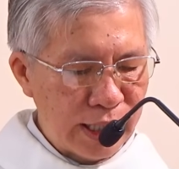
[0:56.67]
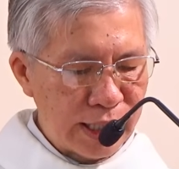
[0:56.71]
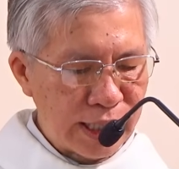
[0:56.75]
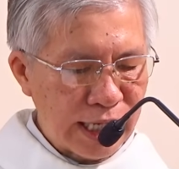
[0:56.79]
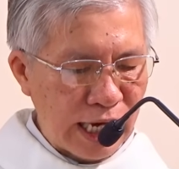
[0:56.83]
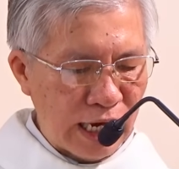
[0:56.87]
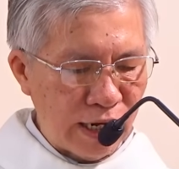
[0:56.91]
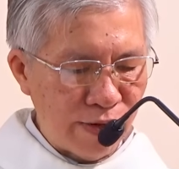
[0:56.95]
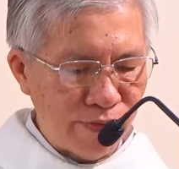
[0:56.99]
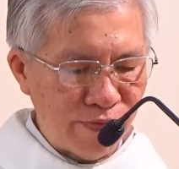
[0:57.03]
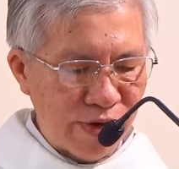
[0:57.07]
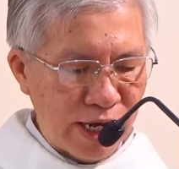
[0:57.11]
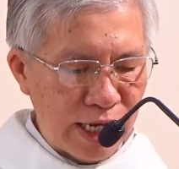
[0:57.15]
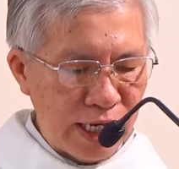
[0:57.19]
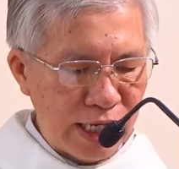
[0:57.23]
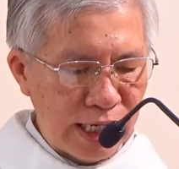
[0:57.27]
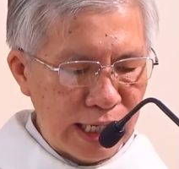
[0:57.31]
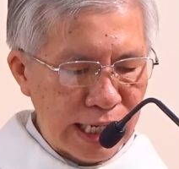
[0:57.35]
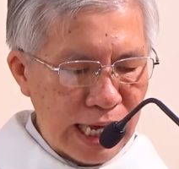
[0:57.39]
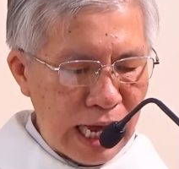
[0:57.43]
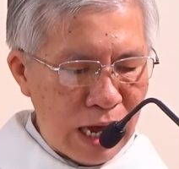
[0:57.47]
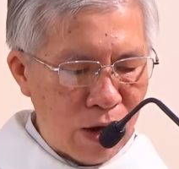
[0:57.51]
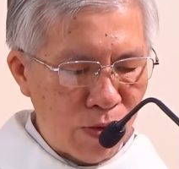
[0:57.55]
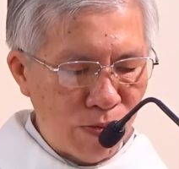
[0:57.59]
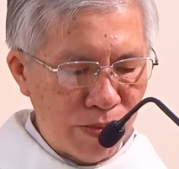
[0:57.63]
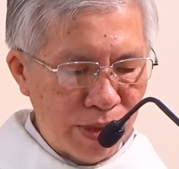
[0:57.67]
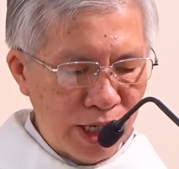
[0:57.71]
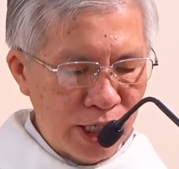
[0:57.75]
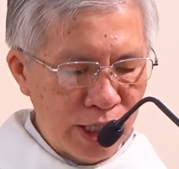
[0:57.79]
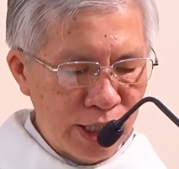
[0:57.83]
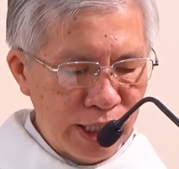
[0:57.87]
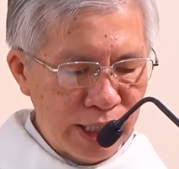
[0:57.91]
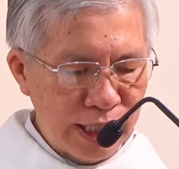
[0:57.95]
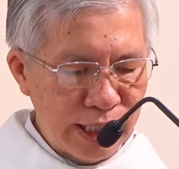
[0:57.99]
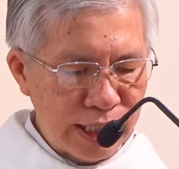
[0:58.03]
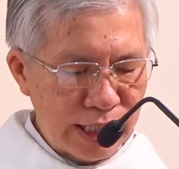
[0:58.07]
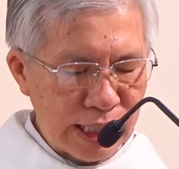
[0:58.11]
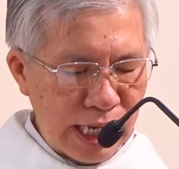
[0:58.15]
Chẳng vậy áo
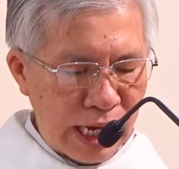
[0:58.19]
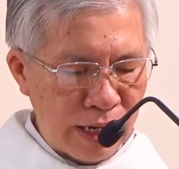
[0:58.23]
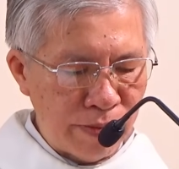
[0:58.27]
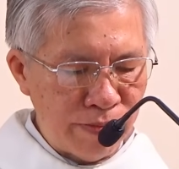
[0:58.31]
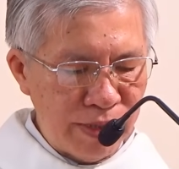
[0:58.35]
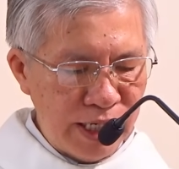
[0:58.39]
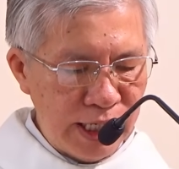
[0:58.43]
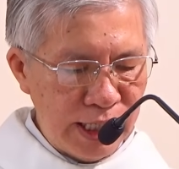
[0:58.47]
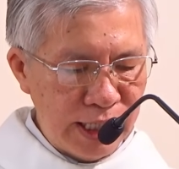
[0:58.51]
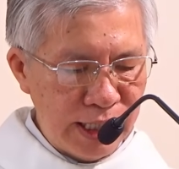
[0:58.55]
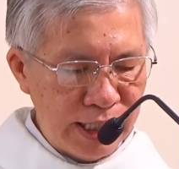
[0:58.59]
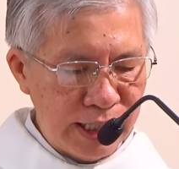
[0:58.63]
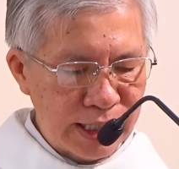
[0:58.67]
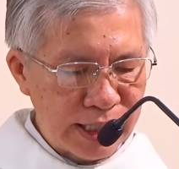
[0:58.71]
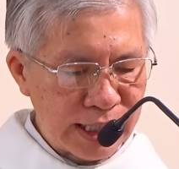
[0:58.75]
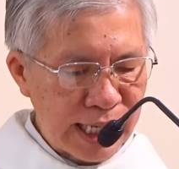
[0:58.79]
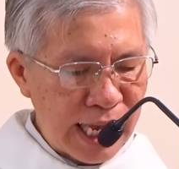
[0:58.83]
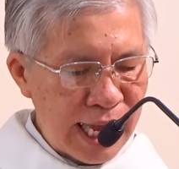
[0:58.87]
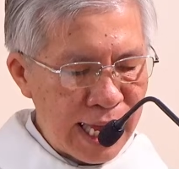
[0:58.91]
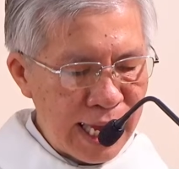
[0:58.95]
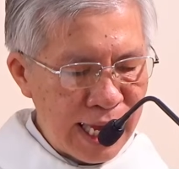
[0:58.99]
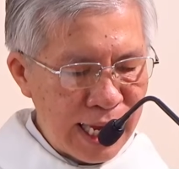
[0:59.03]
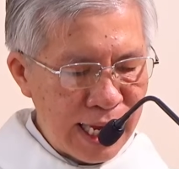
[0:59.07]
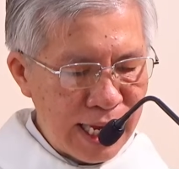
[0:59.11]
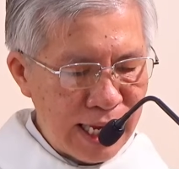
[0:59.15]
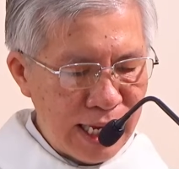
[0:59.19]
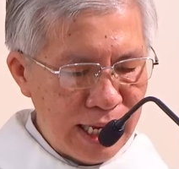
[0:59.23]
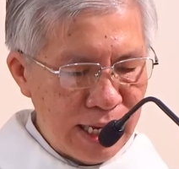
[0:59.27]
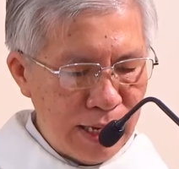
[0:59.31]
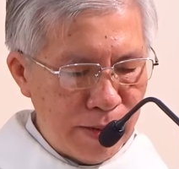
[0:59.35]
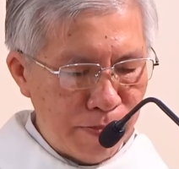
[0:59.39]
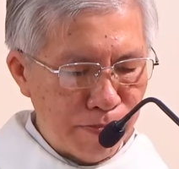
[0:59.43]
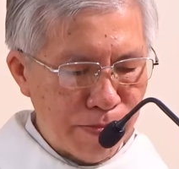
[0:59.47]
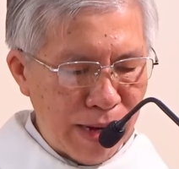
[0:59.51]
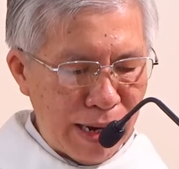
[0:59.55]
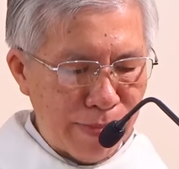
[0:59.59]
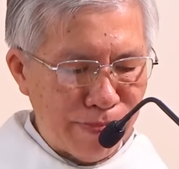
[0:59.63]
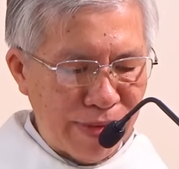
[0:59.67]
mới đã bị xé
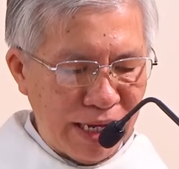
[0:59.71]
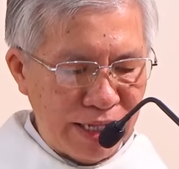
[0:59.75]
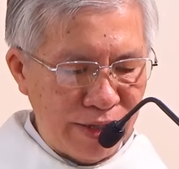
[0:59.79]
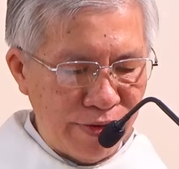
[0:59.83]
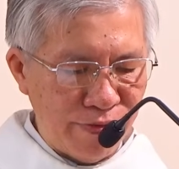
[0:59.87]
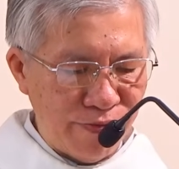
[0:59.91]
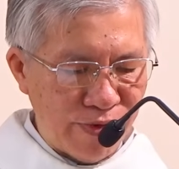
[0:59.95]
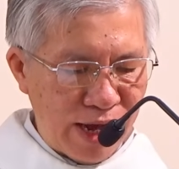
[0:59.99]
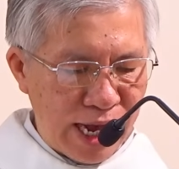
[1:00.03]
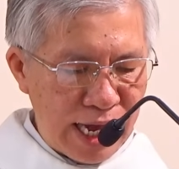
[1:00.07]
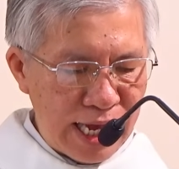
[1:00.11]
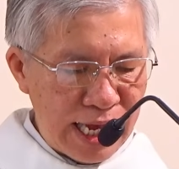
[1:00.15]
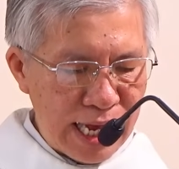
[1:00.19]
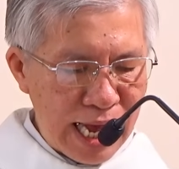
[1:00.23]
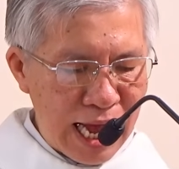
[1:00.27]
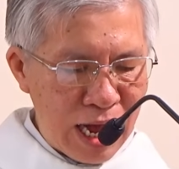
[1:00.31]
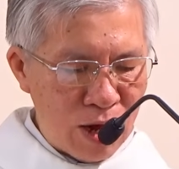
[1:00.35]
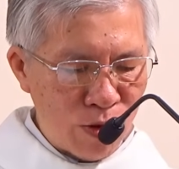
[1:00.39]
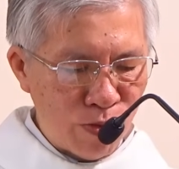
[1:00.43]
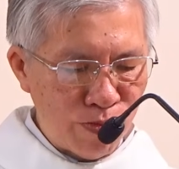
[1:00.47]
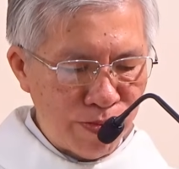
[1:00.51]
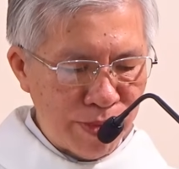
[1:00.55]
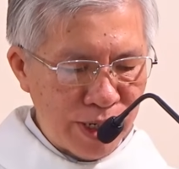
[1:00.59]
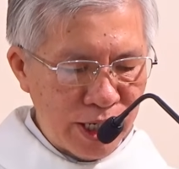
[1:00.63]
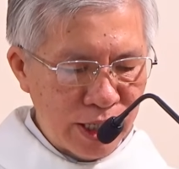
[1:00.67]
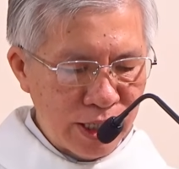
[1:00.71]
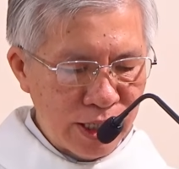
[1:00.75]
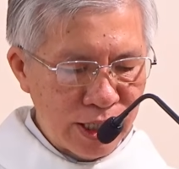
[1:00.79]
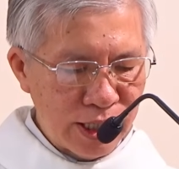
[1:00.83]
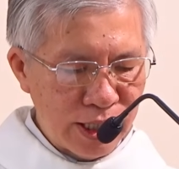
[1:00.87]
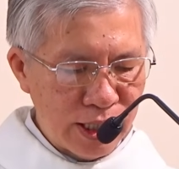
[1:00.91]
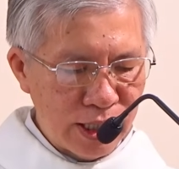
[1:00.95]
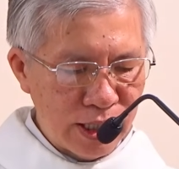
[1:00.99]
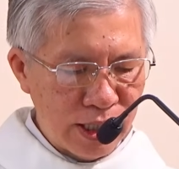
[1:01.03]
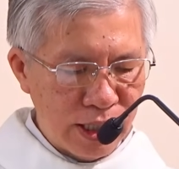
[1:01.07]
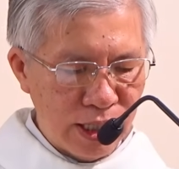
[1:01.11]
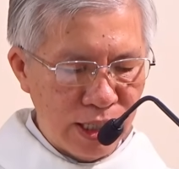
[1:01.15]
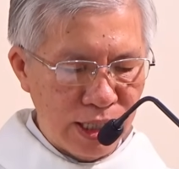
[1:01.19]
Mà mảnh vải áo
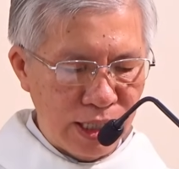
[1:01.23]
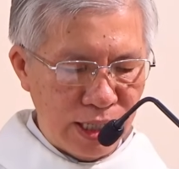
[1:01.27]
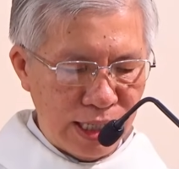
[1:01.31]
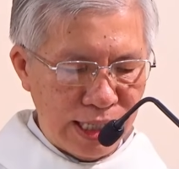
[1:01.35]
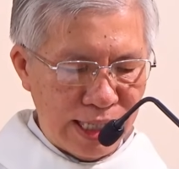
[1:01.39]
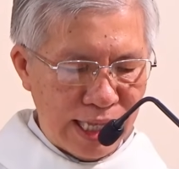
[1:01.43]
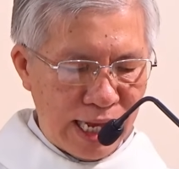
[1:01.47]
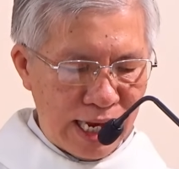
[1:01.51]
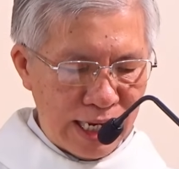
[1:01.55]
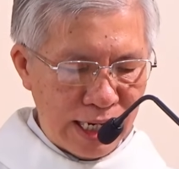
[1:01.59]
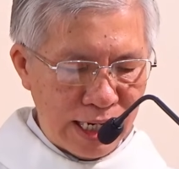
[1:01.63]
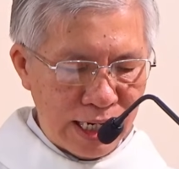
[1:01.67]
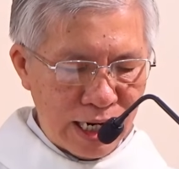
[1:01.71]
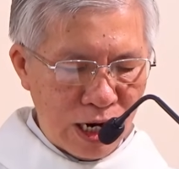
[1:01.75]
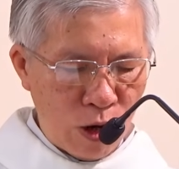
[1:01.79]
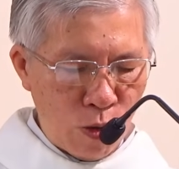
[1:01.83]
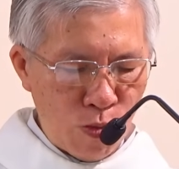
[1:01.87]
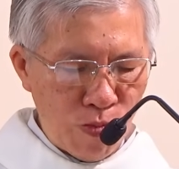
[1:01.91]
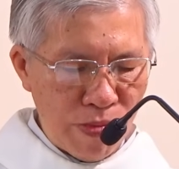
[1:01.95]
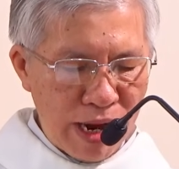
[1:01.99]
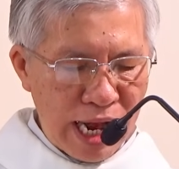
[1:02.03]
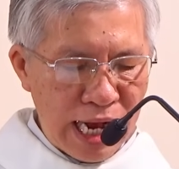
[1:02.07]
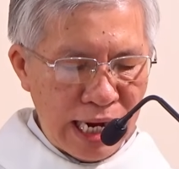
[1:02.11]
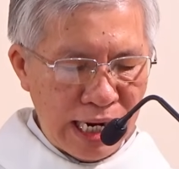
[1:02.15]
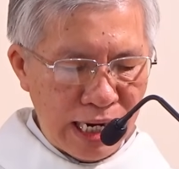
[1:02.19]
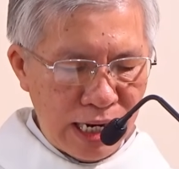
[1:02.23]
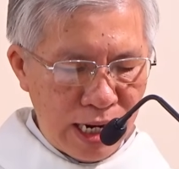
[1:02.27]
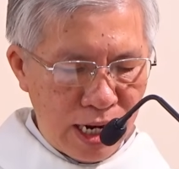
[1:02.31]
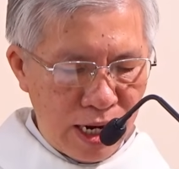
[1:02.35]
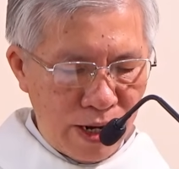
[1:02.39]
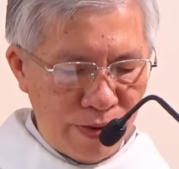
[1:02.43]
mới lại không ăn